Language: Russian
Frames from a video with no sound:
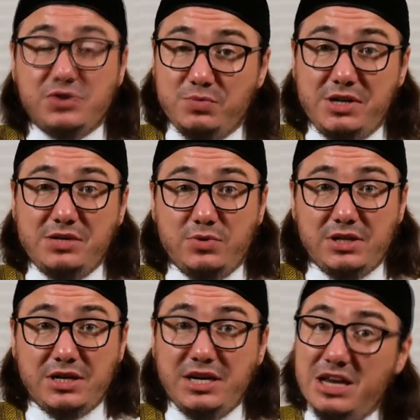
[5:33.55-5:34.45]
субхану ва
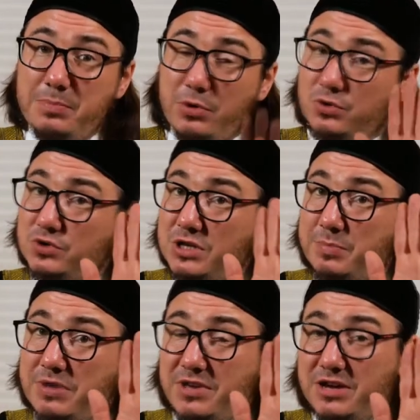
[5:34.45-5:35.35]
Или полностью не
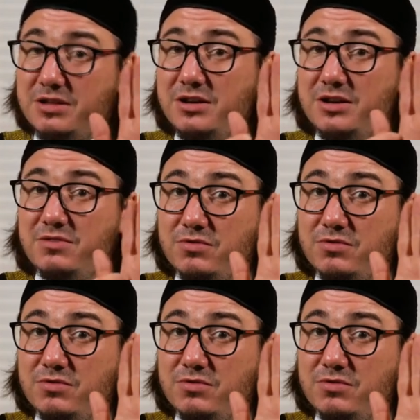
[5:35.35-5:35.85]
поверил